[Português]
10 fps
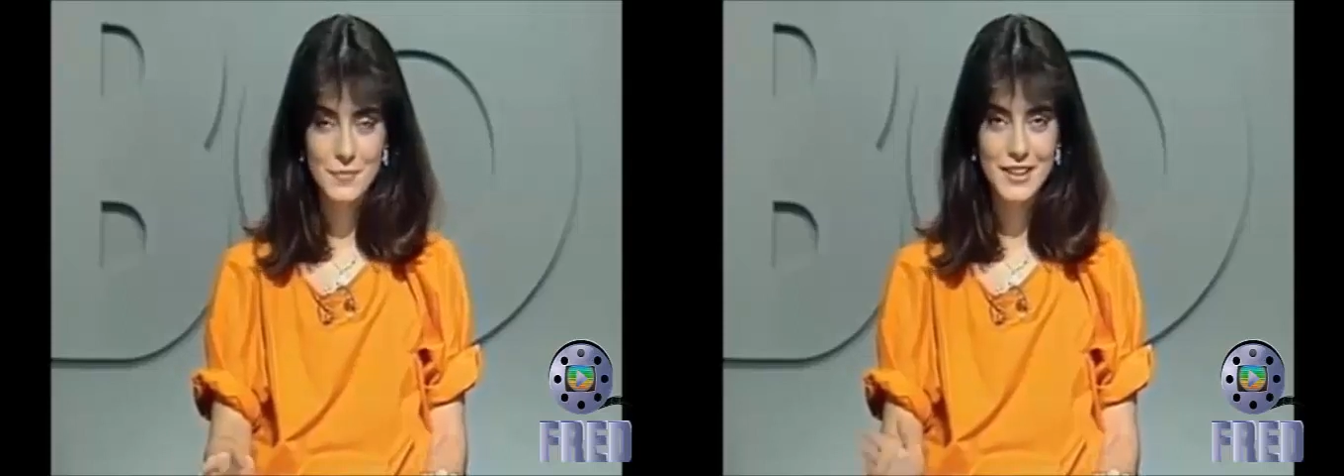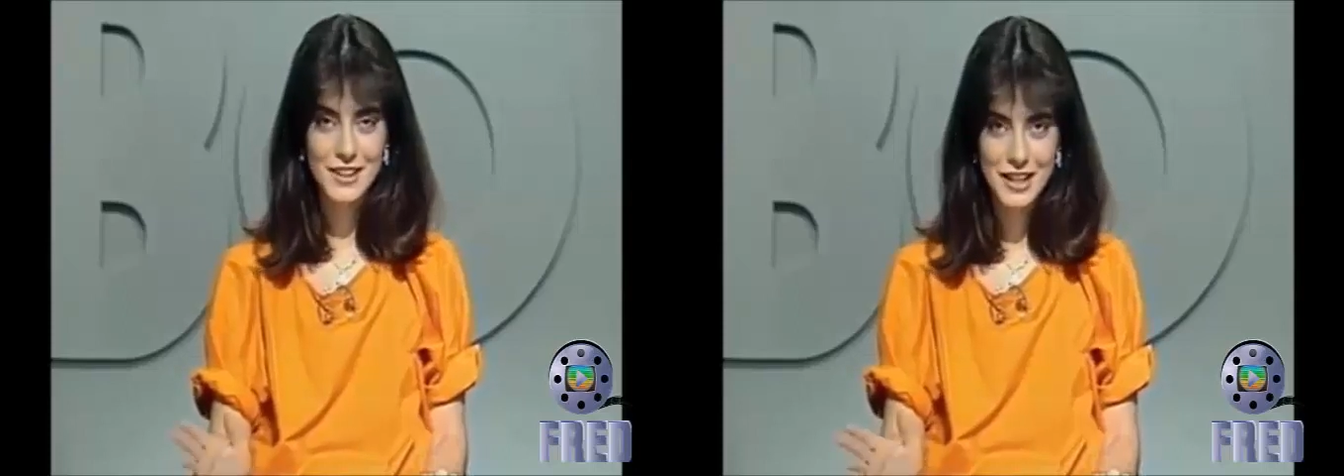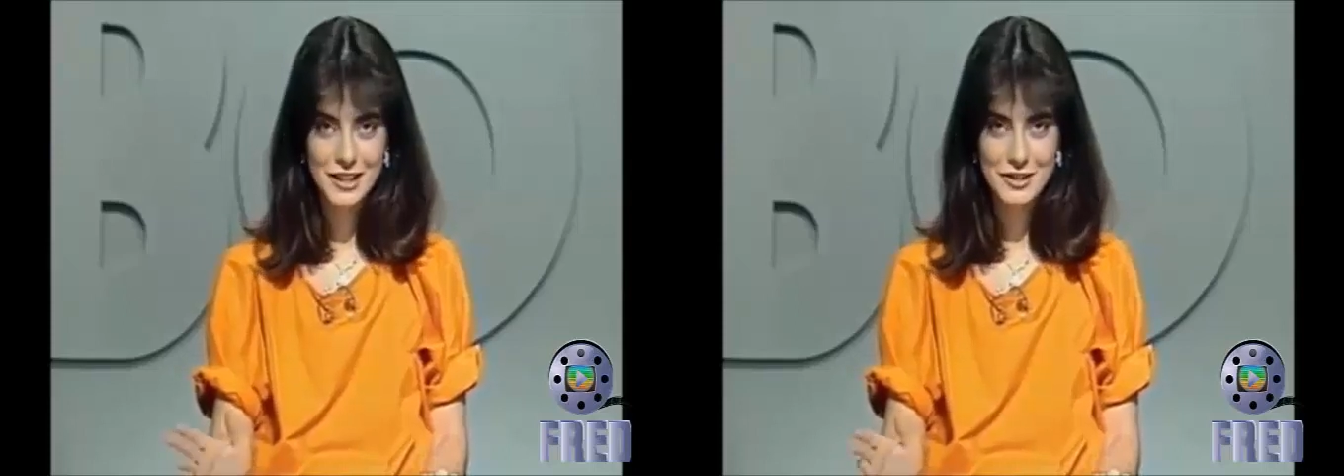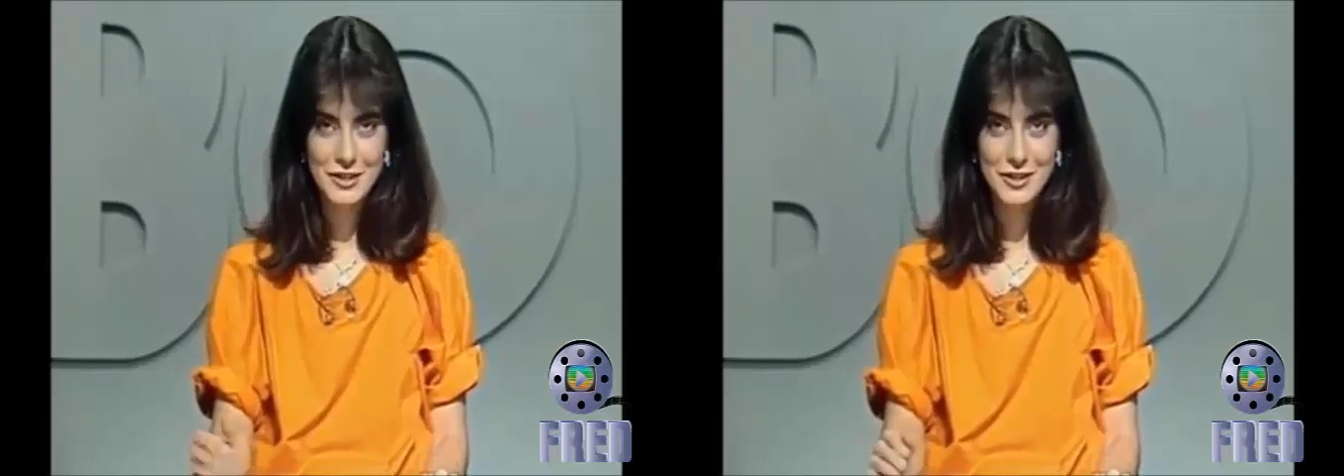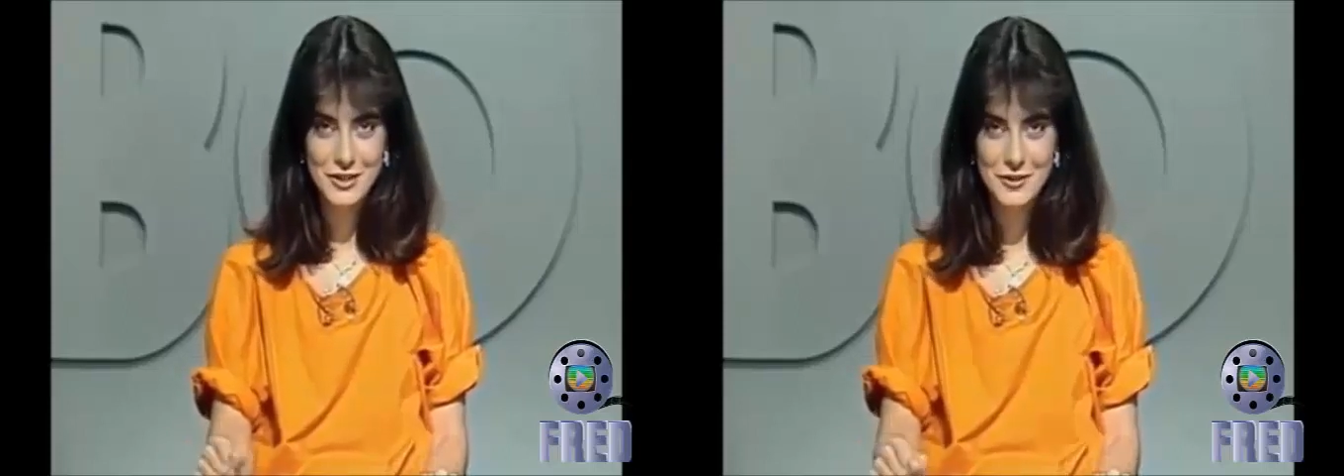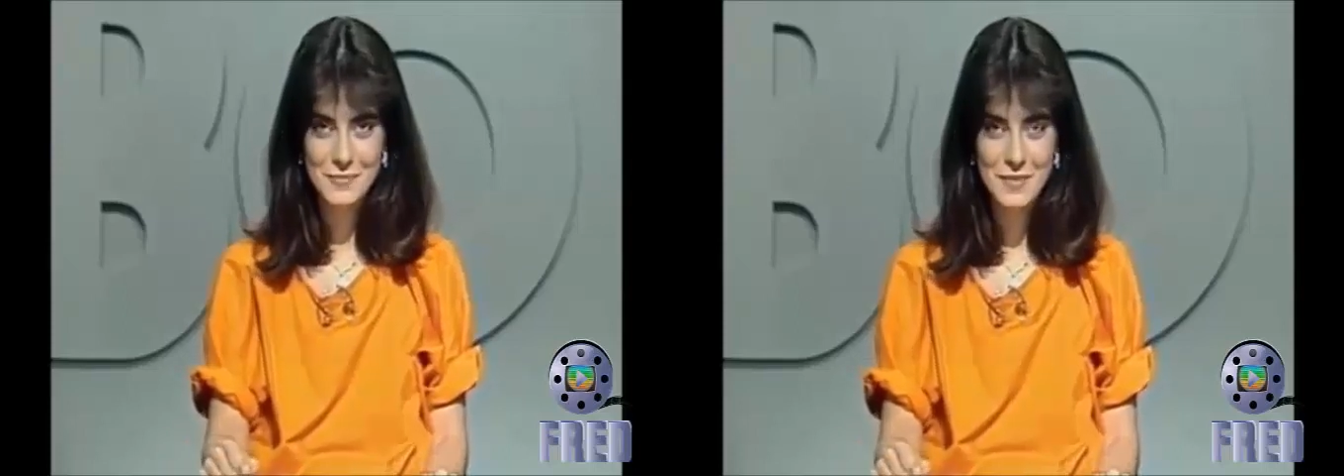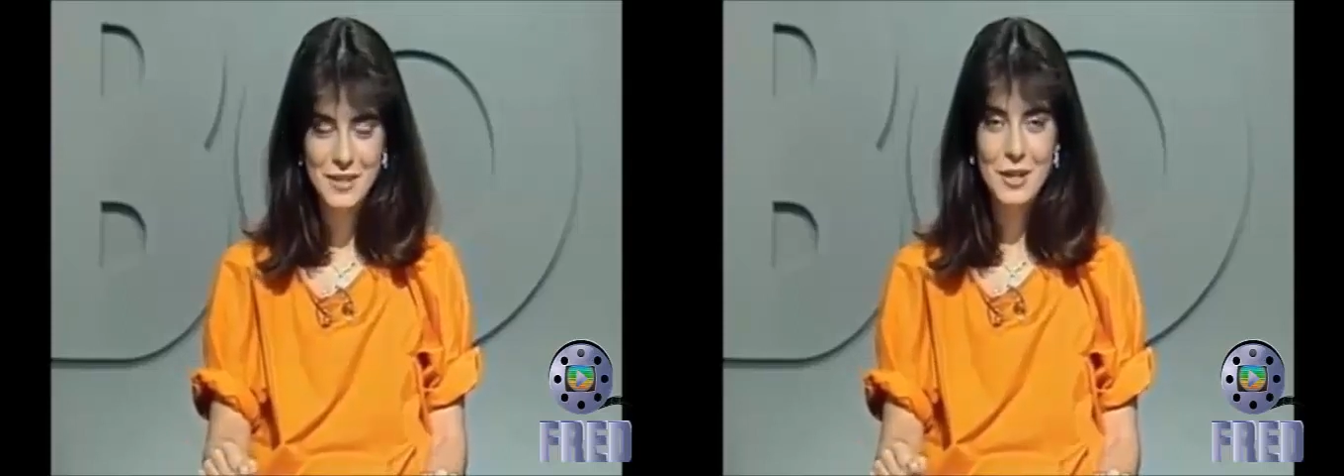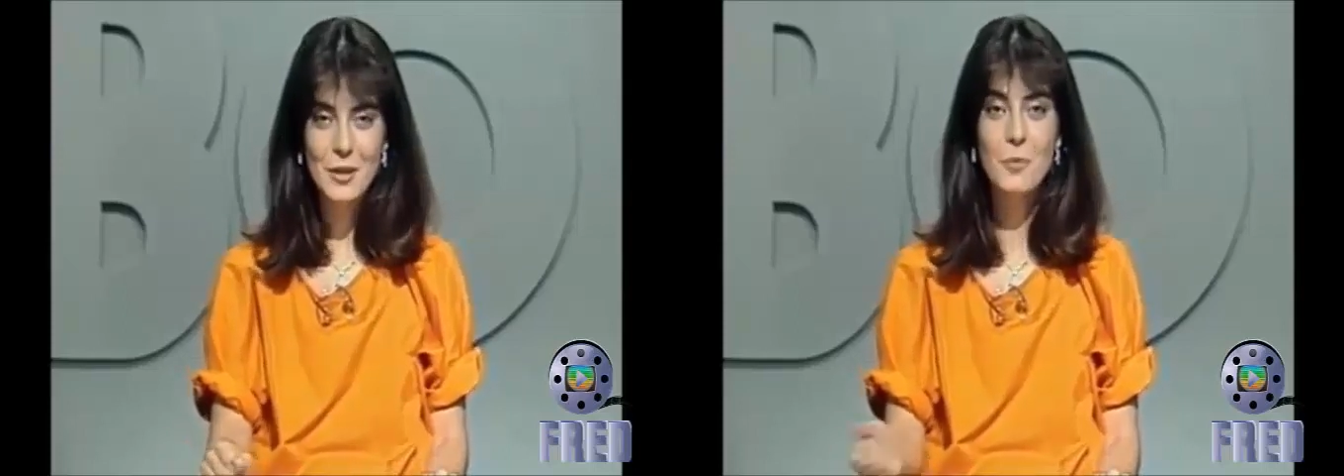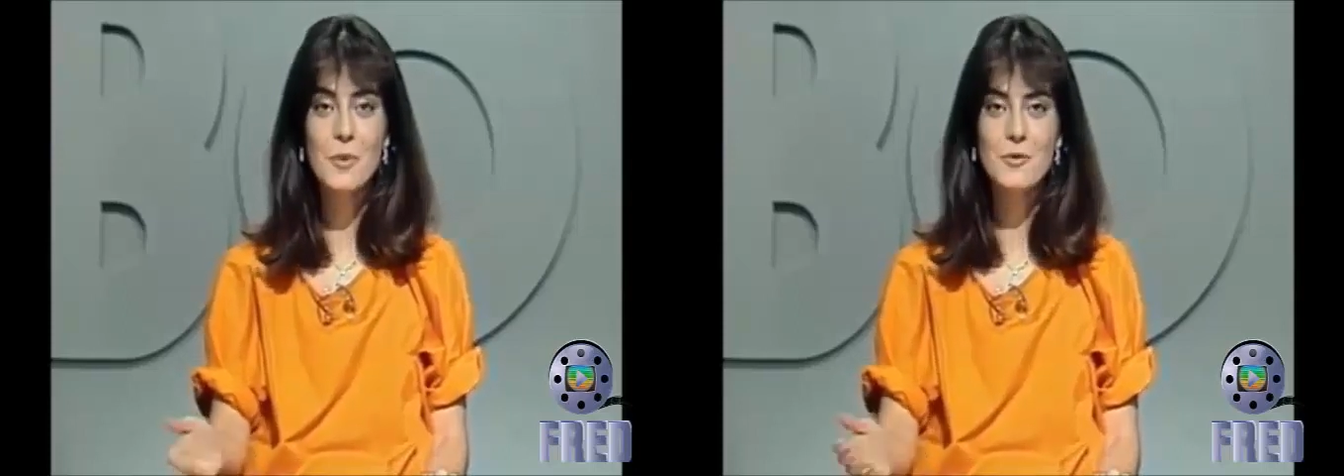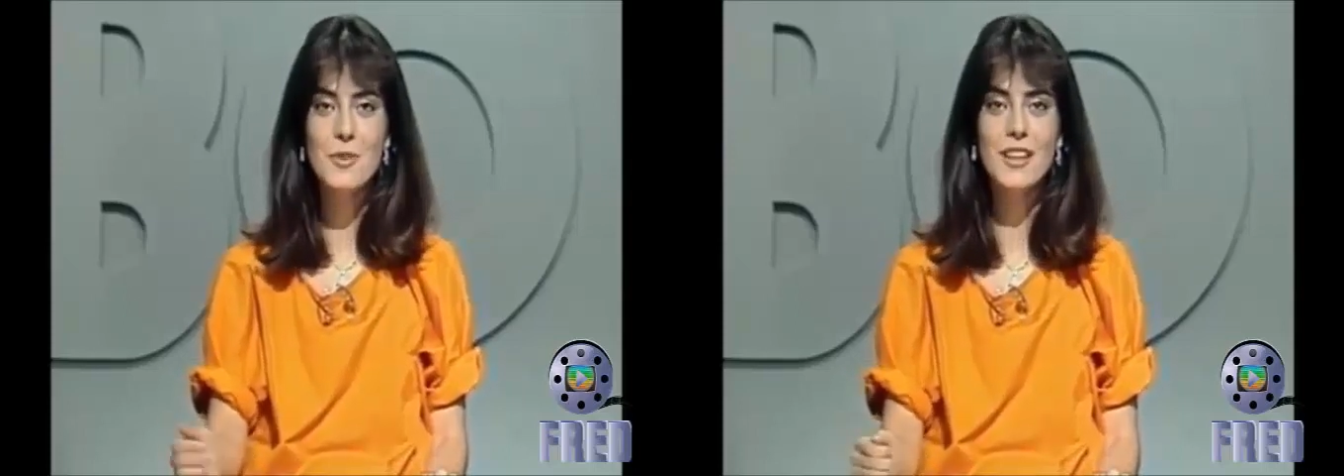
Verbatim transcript: E que artistas? Começou